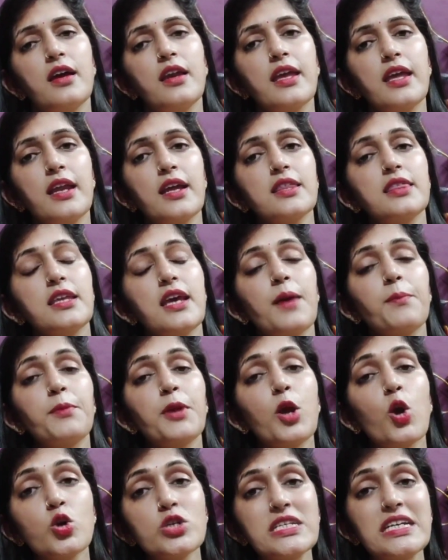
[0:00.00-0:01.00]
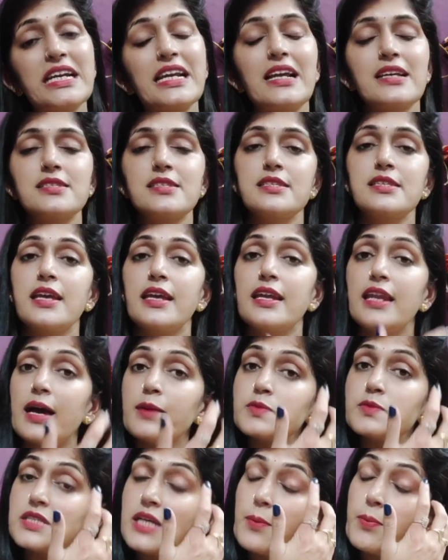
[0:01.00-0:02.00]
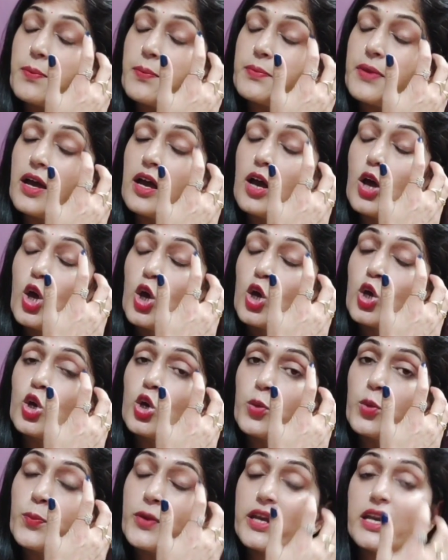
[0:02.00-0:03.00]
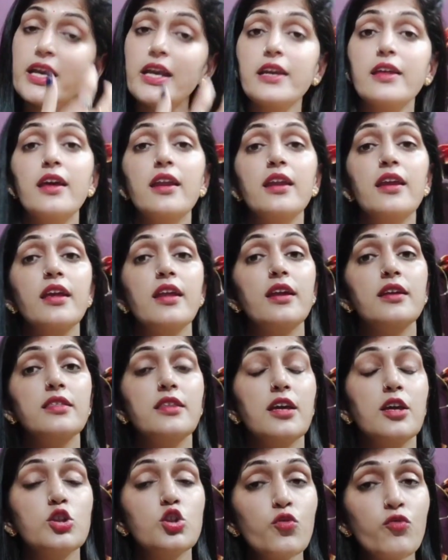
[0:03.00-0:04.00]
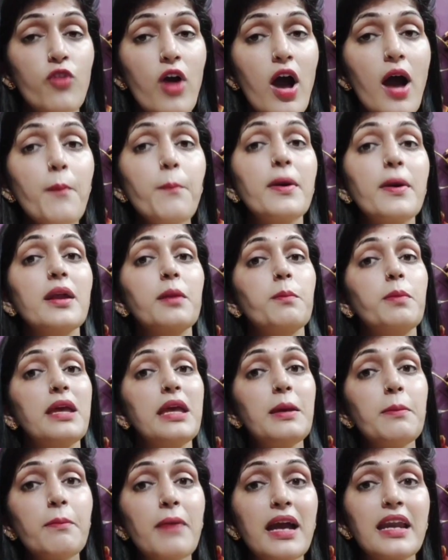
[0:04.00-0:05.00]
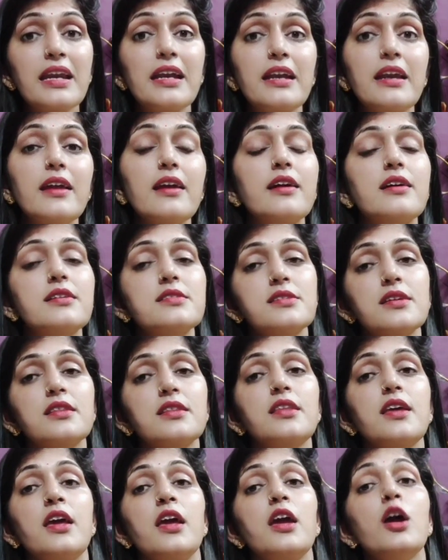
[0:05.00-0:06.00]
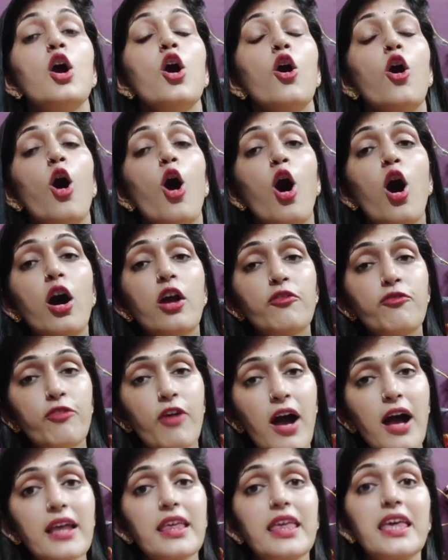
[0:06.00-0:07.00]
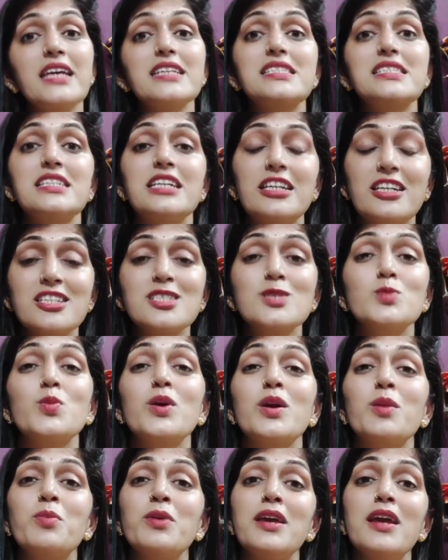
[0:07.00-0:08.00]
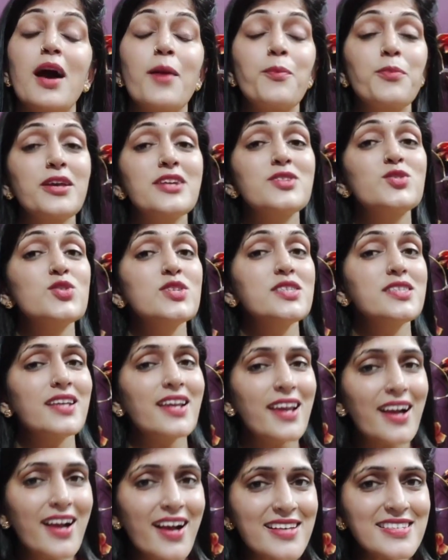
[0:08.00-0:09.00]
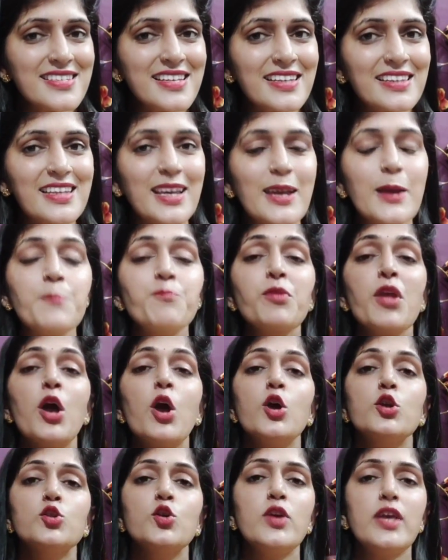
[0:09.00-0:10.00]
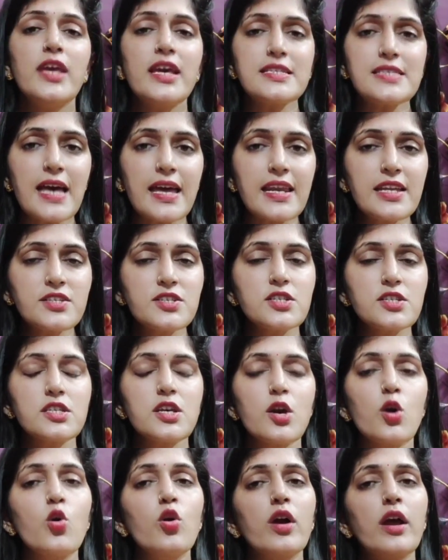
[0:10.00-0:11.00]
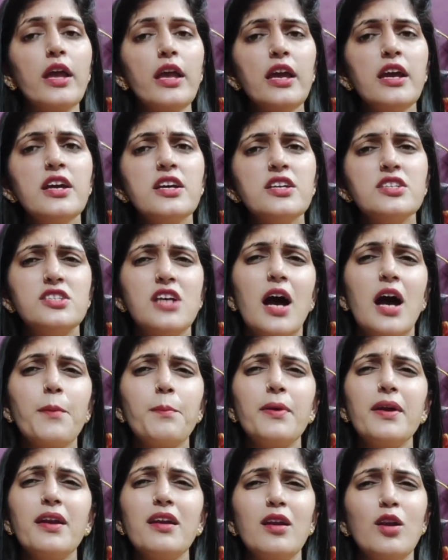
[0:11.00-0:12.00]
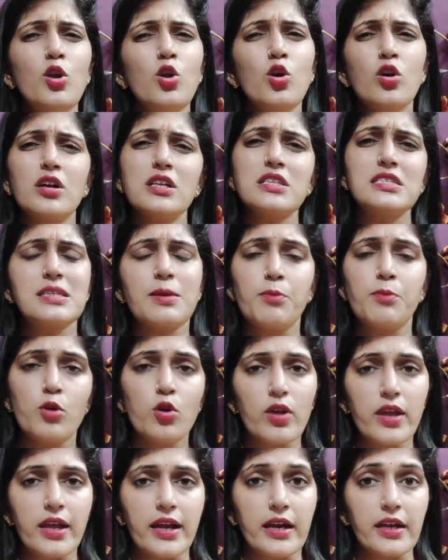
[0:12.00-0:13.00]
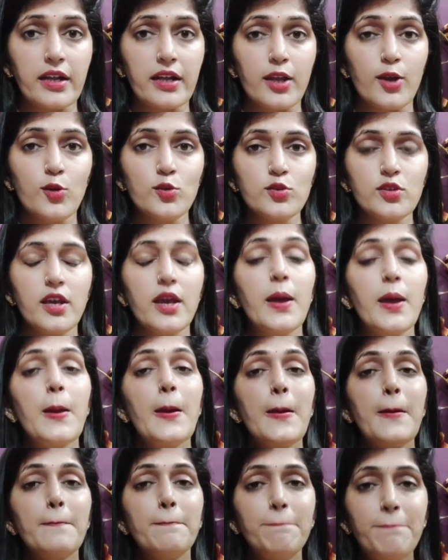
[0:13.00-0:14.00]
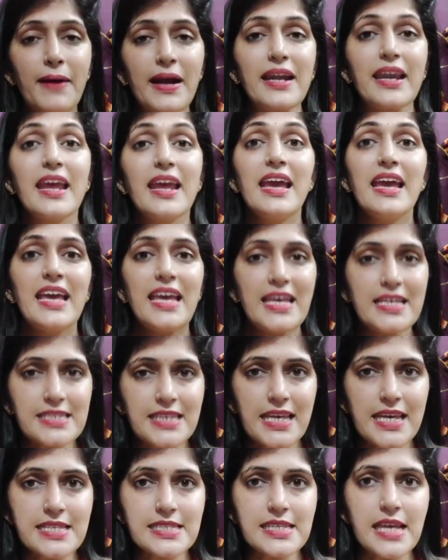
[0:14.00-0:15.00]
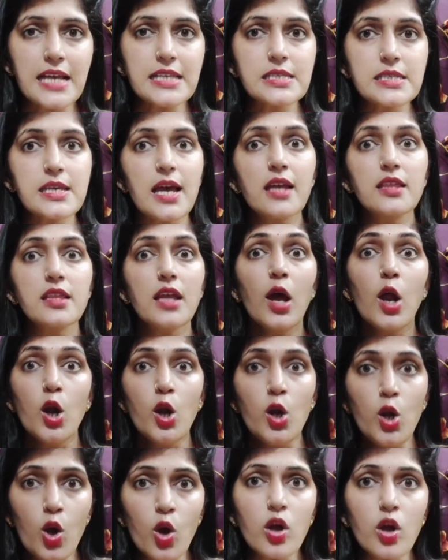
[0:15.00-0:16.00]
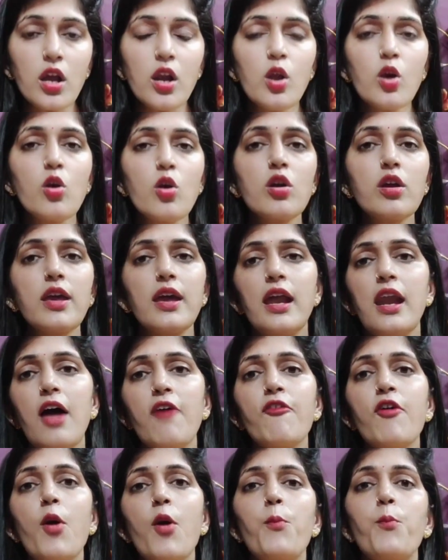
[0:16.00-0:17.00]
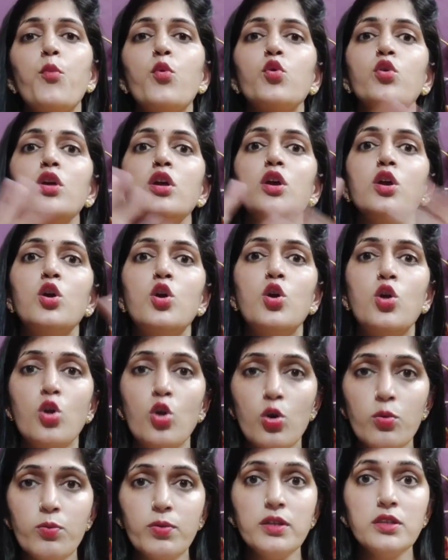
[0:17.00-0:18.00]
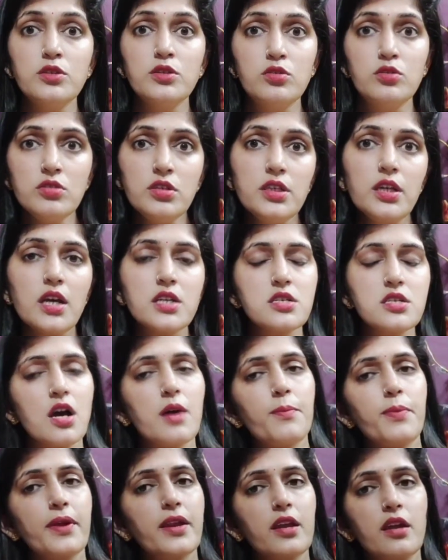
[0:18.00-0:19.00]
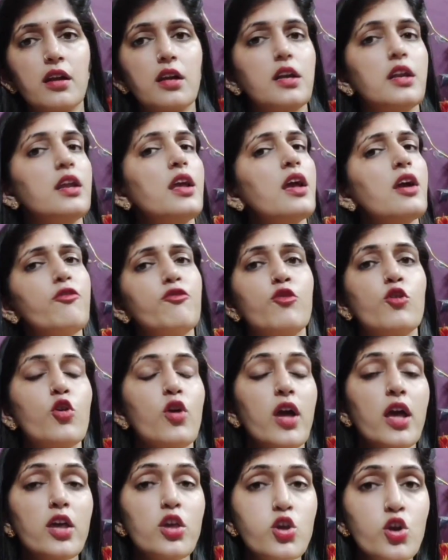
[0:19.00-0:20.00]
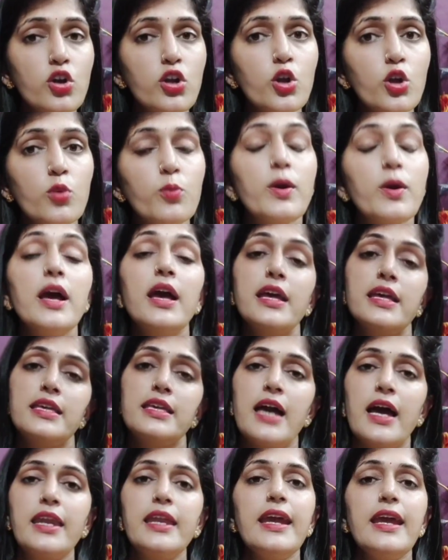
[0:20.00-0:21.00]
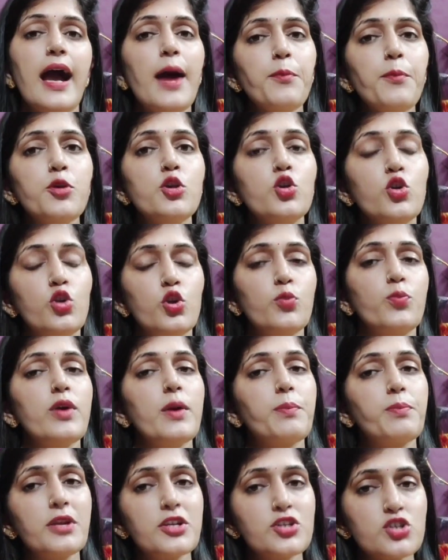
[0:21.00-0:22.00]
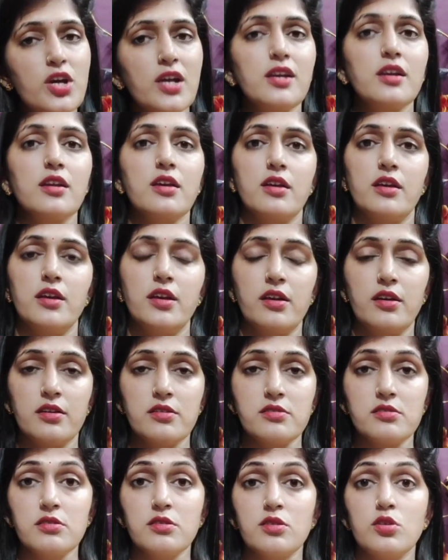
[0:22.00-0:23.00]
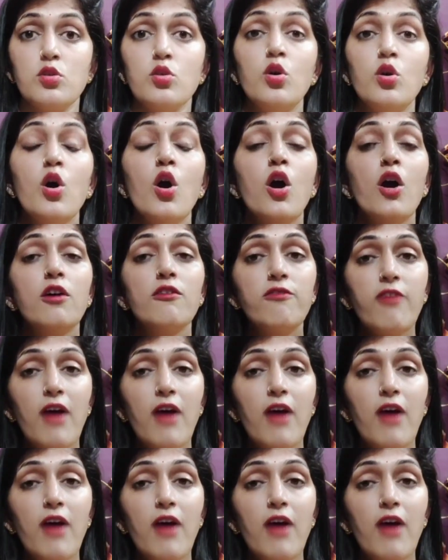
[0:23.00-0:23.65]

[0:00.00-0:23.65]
करके रखते हैं अपनी कोचिंग क्लासेस के नाम से आप अपना ग्रुप क्रिएट करके रखते हैं तो वहां पर भी मार्केटिंग कर सकते हैं और वहां के स्टेटस पर भी आप ये चीज़ें लगा सकते हैं तो ये सारी चीज़ें हो गई जहां पर लोकल सब लोग इकट्ठे होते हैं बट इसके साथ साथ लोकल लोगों के अलावा पूरी ग्लोबल दुनिया जहां पर इकट्ठी है वो है यूट्यूब यानी आप यूट्यूब पे अपना चैनल क्रिएट कर सकते हो